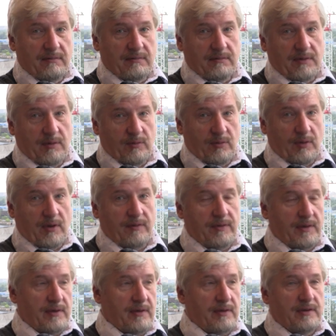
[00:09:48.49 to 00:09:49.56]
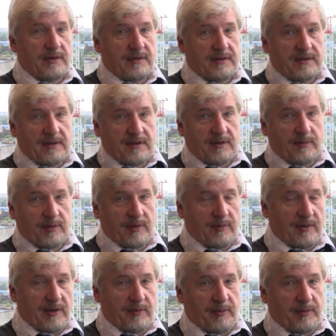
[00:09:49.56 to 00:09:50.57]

ну, там муравьи до 10, например,